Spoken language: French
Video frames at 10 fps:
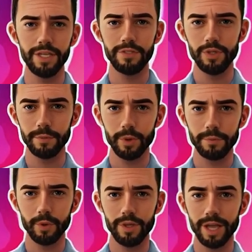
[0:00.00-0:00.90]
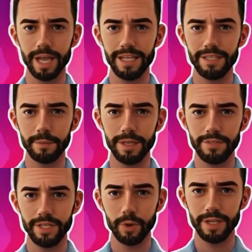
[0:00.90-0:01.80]
Le livre blanc pour créer un
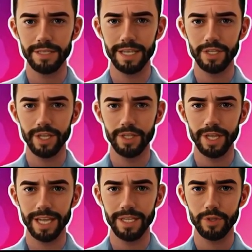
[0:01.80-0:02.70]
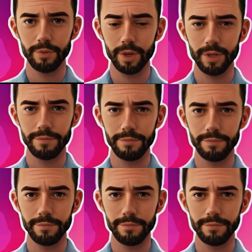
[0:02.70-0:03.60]
email visant à télécharger un livre blanc.
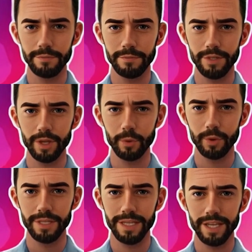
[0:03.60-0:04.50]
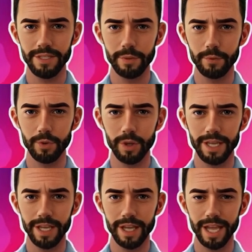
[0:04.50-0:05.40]
Le webinaire si vous
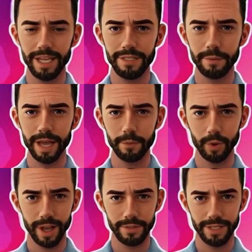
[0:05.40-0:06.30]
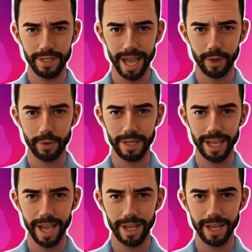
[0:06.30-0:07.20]
souhaitez créer un email pour inviter à un
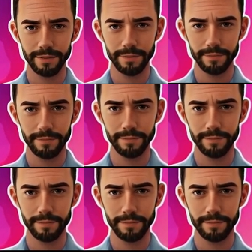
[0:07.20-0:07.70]
webinar.